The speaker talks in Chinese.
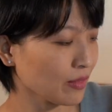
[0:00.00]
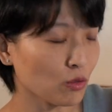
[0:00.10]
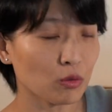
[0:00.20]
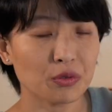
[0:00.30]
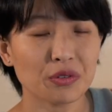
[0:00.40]

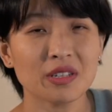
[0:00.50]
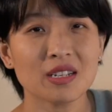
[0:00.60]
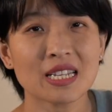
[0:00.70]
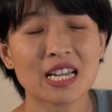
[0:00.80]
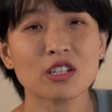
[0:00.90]
我觉
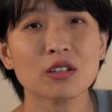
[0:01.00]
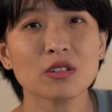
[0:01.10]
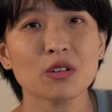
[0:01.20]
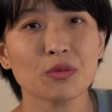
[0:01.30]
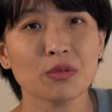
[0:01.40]
得财商
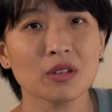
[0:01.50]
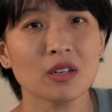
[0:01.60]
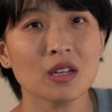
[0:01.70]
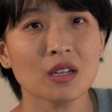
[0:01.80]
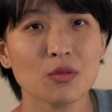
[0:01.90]
教育
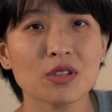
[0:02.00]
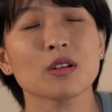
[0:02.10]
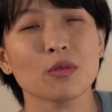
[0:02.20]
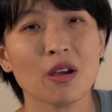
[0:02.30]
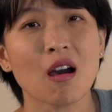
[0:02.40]
越
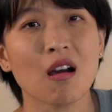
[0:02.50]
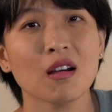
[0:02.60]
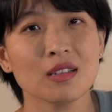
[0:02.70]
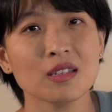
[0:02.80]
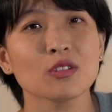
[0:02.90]
小越好，
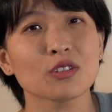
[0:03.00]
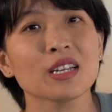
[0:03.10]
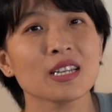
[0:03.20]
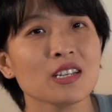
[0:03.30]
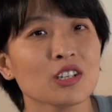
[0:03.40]
很早就
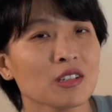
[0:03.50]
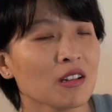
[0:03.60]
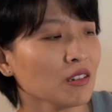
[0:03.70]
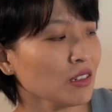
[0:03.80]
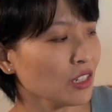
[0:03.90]
可以意识
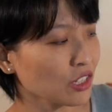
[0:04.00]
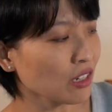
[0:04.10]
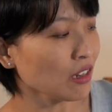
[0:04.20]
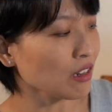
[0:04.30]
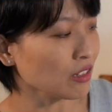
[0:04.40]
到是
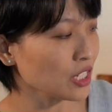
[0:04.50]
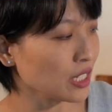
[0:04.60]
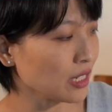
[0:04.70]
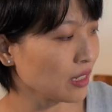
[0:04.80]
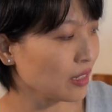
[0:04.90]
很好的
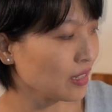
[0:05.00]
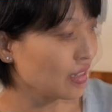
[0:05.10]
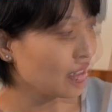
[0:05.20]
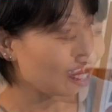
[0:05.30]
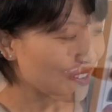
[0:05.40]
事情。那
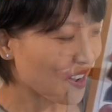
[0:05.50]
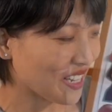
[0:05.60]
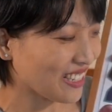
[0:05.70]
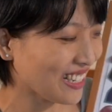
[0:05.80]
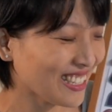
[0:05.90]
这一
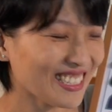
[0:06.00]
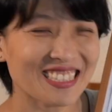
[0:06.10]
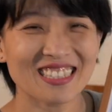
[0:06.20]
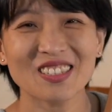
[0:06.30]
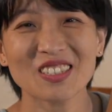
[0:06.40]
块呢，就